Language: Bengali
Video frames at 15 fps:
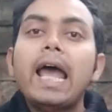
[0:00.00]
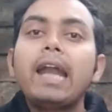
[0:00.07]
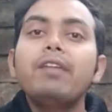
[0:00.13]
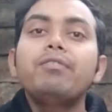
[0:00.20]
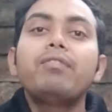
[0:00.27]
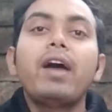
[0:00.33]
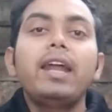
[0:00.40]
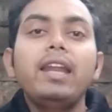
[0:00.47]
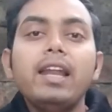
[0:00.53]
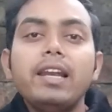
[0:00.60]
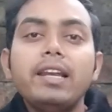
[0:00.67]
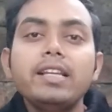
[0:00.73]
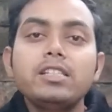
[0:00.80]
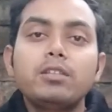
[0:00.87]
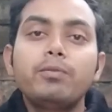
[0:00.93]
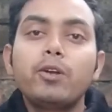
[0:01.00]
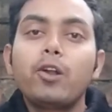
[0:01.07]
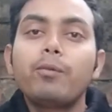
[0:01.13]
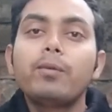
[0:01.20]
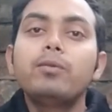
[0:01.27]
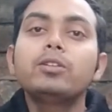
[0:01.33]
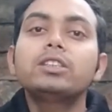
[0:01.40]
একটা ফাইনাল লিস্ট
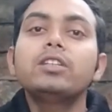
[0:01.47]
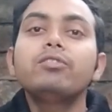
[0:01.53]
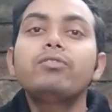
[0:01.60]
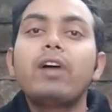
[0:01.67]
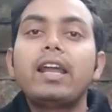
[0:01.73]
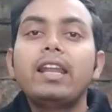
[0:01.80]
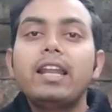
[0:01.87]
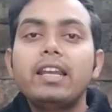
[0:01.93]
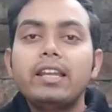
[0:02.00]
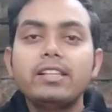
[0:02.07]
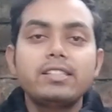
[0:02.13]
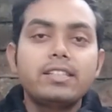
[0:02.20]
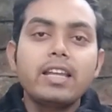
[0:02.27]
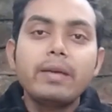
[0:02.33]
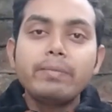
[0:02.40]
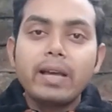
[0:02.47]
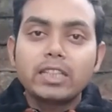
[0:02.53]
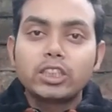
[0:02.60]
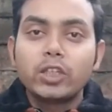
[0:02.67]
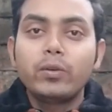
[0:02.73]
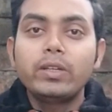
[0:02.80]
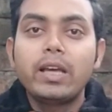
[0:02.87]
বেরোবে এবং সেই ফাইনাল লিস্টে আমি
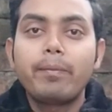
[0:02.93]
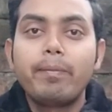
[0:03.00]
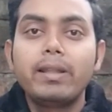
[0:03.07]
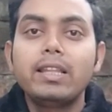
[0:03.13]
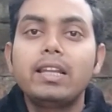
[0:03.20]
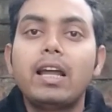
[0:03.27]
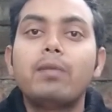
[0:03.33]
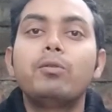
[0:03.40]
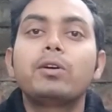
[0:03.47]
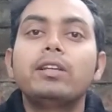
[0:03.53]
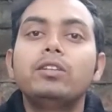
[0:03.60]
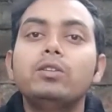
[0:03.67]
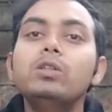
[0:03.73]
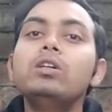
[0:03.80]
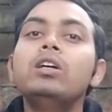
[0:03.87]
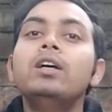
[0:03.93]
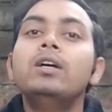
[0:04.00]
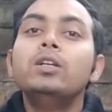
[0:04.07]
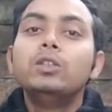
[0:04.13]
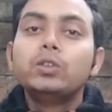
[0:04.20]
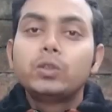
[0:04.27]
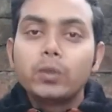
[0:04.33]
আশা করি আপনাদের নামও কিন্তু
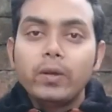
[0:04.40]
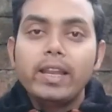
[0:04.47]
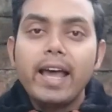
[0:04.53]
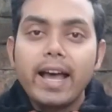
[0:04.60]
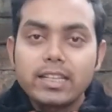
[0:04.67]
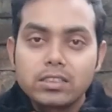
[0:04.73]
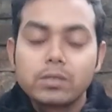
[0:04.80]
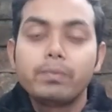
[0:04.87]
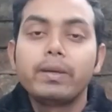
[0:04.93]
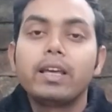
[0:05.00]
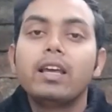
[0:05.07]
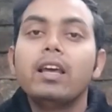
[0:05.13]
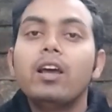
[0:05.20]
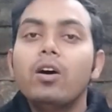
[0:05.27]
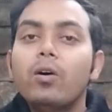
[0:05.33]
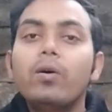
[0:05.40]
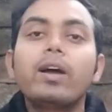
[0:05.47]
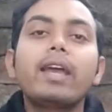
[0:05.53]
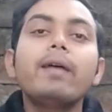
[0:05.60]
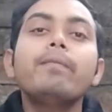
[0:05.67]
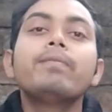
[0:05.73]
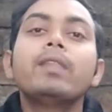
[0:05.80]
চলে আসবে
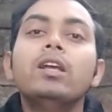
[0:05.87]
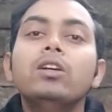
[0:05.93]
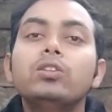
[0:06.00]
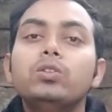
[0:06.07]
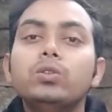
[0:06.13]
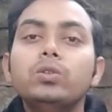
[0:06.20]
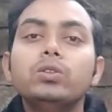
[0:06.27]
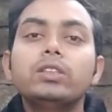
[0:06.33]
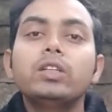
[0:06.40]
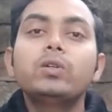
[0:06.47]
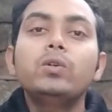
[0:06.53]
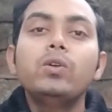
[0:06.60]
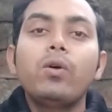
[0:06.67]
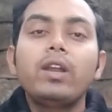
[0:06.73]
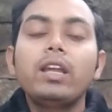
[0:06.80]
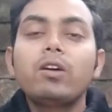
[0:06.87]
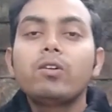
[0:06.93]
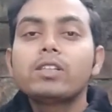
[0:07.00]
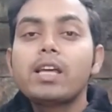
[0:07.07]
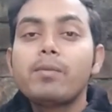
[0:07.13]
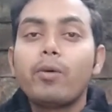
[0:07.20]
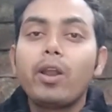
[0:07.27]
ওকে তো দেখুন অনেক
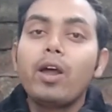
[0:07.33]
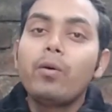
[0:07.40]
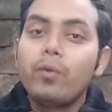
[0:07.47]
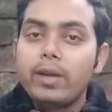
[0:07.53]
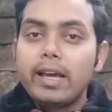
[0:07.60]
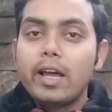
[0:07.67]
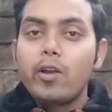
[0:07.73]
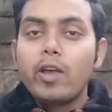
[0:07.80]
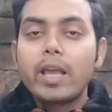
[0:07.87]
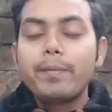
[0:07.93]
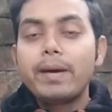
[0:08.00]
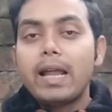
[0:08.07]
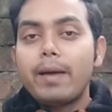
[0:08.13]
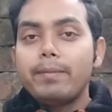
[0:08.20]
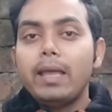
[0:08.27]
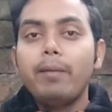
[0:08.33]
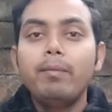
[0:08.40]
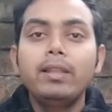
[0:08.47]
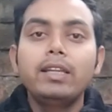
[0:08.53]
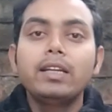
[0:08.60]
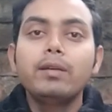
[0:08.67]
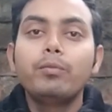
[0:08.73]
কথাই বলা হয়ে গেল এবার আমি
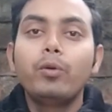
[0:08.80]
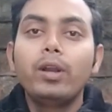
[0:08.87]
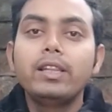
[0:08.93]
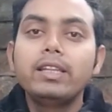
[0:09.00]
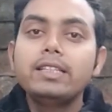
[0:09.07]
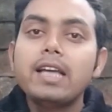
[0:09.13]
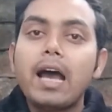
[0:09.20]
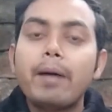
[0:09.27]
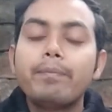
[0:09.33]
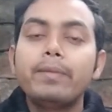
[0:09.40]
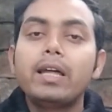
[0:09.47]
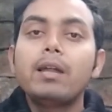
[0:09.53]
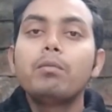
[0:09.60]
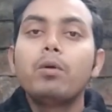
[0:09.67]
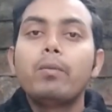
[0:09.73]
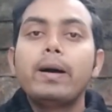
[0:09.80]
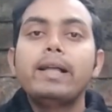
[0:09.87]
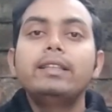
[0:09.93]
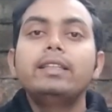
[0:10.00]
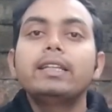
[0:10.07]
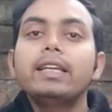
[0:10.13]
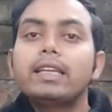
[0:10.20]
আপনাদেরকে বলে দিই যে আপনারা মোবাইল
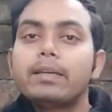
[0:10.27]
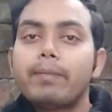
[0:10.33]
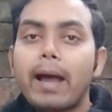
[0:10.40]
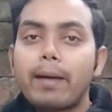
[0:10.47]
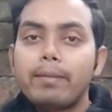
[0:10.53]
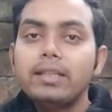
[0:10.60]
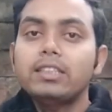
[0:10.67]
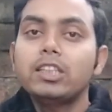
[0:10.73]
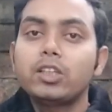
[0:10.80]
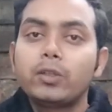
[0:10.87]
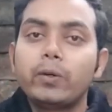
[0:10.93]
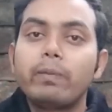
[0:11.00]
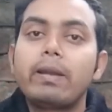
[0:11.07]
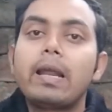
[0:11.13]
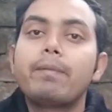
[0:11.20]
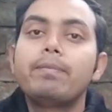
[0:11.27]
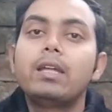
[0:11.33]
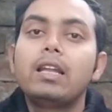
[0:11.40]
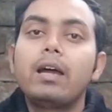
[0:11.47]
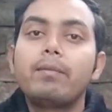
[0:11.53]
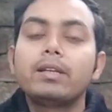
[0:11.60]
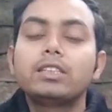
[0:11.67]
থেকে কিভাবে চেক করবেন
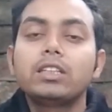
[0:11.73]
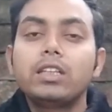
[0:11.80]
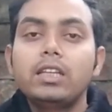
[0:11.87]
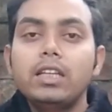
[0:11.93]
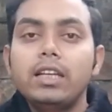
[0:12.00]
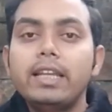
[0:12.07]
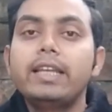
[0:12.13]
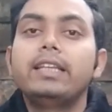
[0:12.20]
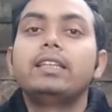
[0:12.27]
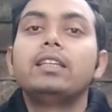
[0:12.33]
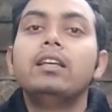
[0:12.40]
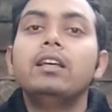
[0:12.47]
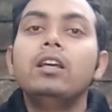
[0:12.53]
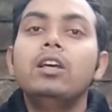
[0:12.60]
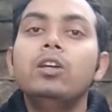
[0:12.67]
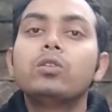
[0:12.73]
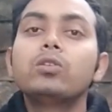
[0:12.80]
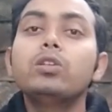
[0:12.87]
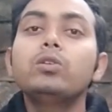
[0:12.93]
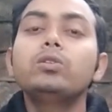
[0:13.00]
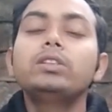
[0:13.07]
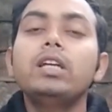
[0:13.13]
আপনার নাম আছে কি নেই তো
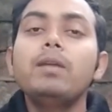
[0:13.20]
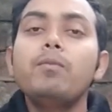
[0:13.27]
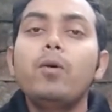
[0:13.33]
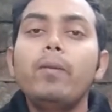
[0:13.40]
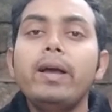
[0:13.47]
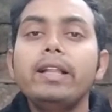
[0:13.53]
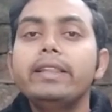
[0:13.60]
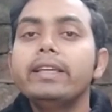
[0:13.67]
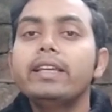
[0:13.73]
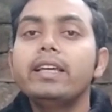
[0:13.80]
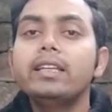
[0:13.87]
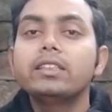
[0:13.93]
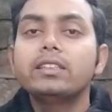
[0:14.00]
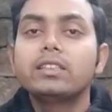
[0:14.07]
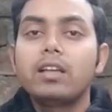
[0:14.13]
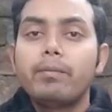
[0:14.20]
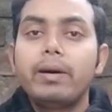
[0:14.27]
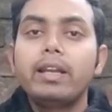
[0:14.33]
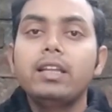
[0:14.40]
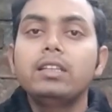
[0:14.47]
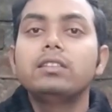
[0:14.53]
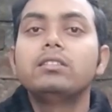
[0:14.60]
দেখুন যারা মোবাইল থেকে
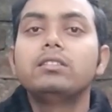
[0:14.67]
মানে